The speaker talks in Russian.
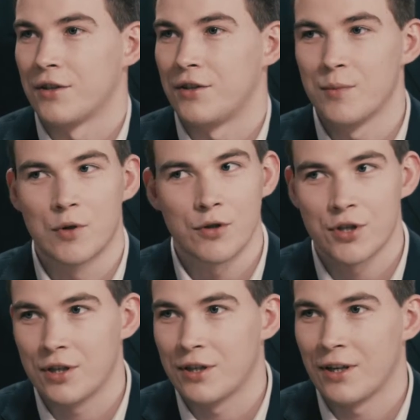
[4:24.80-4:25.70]
Дима,
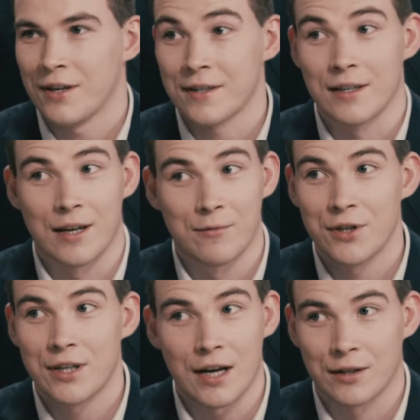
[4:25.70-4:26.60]
очень интересно,
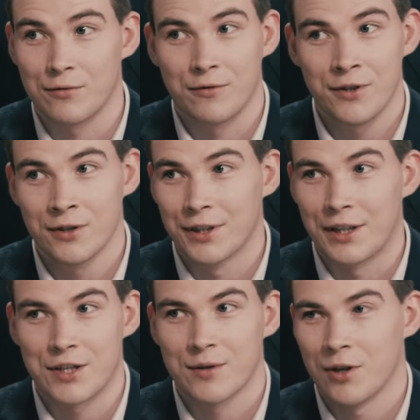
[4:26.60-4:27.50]
кого и как ты увидел на
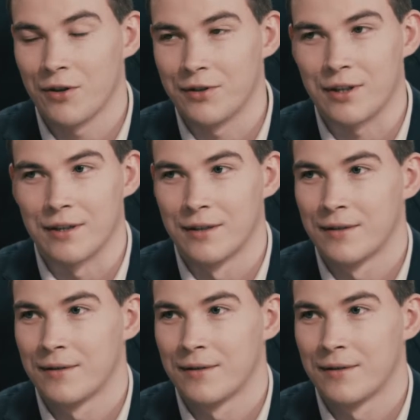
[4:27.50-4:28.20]
нашем рынке?